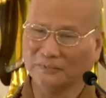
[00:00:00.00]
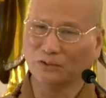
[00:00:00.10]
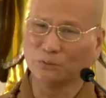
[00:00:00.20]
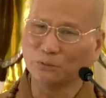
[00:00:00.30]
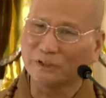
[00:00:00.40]

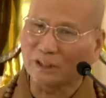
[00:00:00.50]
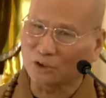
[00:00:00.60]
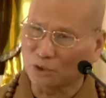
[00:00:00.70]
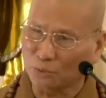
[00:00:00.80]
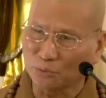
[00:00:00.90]
你互讲
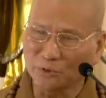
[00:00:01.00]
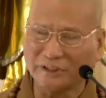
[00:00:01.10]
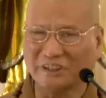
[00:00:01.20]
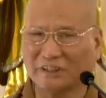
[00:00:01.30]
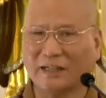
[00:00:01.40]
熟
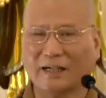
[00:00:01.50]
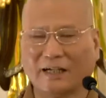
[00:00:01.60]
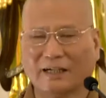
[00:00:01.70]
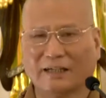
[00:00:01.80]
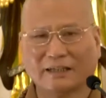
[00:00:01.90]
悉了，
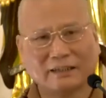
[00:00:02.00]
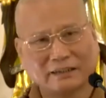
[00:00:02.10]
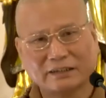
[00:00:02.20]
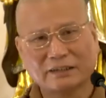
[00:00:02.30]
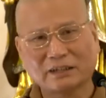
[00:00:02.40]

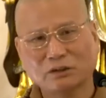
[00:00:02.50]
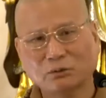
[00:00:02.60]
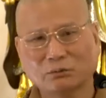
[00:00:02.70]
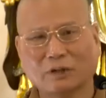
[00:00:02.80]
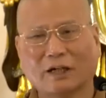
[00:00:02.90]
你深
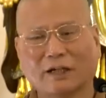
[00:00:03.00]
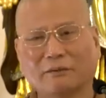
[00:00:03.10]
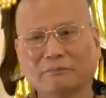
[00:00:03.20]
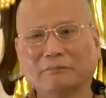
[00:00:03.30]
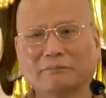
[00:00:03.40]
入了，
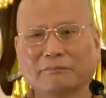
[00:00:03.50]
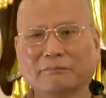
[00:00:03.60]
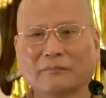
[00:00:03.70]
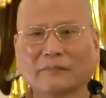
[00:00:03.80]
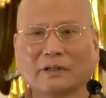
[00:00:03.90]

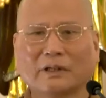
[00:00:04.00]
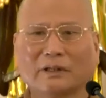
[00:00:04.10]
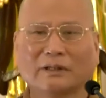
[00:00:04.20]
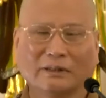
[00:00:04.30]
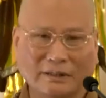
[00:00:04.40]

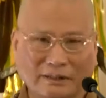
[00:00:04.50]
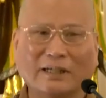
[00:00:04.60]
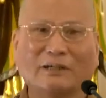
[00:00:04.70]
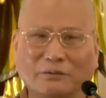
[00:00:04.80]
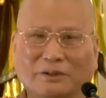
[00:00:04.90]
你
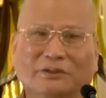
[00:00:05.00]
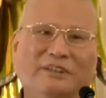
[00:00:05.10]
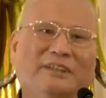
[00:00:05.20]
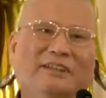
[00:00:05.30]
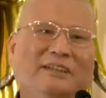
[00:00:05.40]
才会有
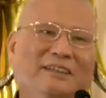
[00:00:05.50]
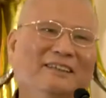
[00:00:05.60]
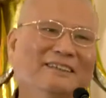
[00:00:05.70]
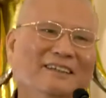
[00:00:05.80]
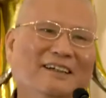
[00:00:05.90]
心得
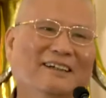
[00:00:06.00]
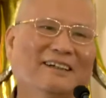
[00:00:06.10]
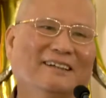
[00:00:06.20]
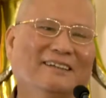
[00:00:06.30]
啊。